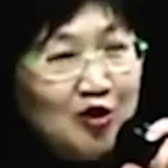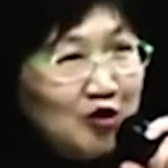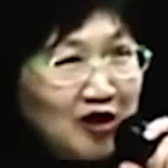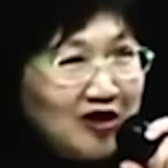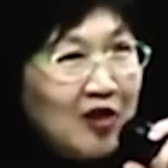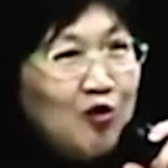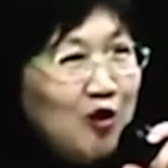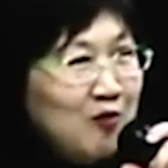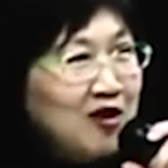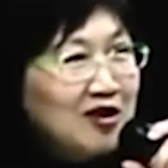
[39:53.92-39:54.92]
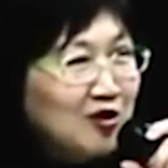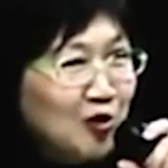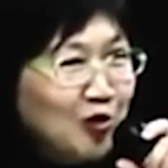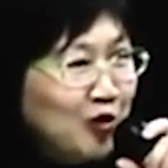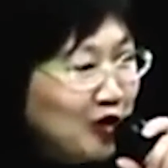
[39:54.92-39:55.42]
重点在我会变成
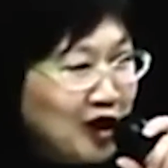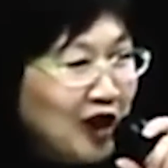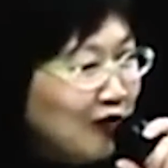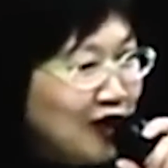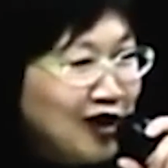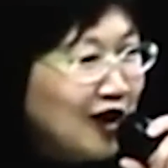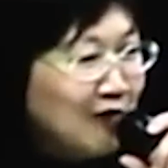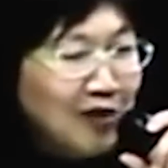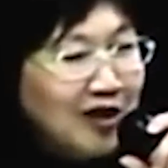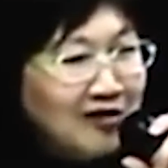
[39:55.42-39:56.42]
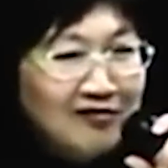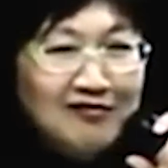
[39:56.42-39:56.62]
总统的小弟小弟。